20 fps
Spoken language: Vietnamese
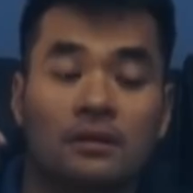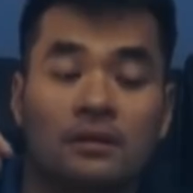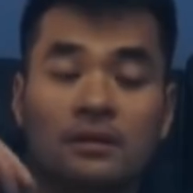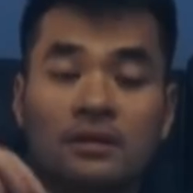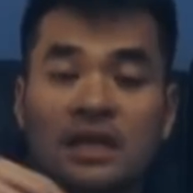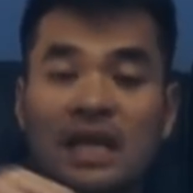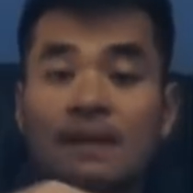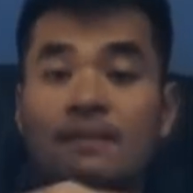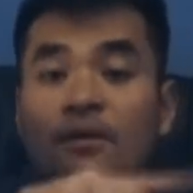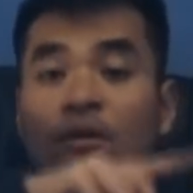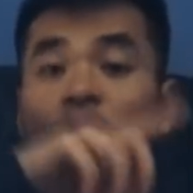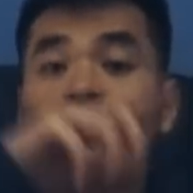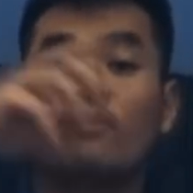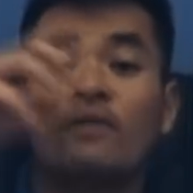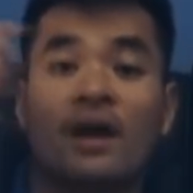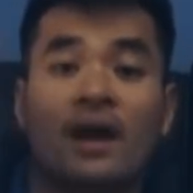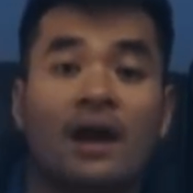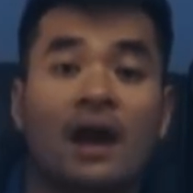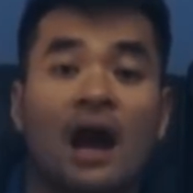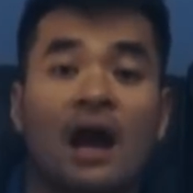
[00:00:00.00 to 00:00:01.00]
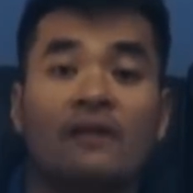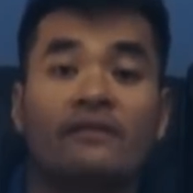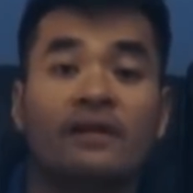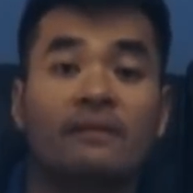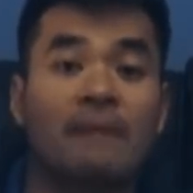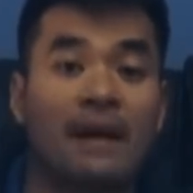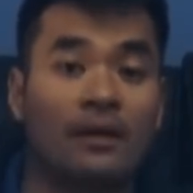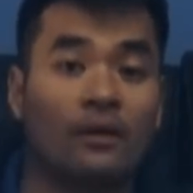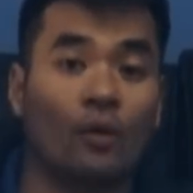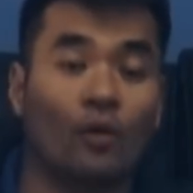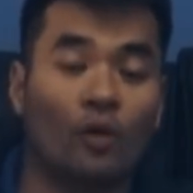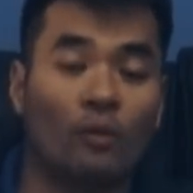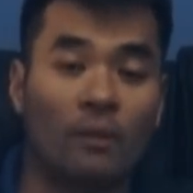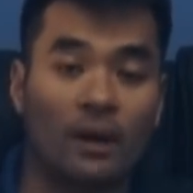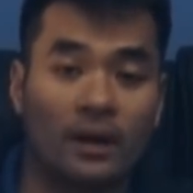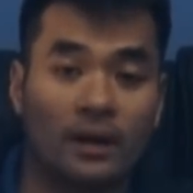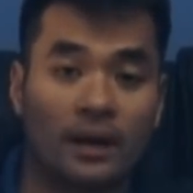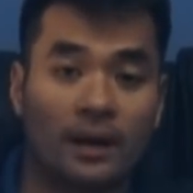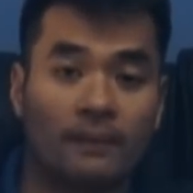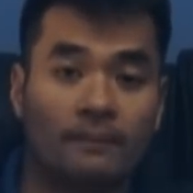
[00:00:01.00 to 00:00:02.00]
khi mà cô về ở với mẹ ruột của
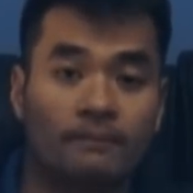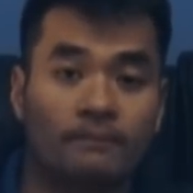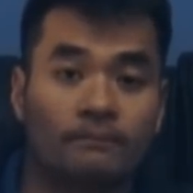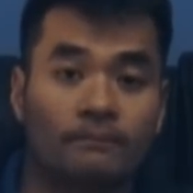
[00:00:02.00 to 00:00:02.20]
mình á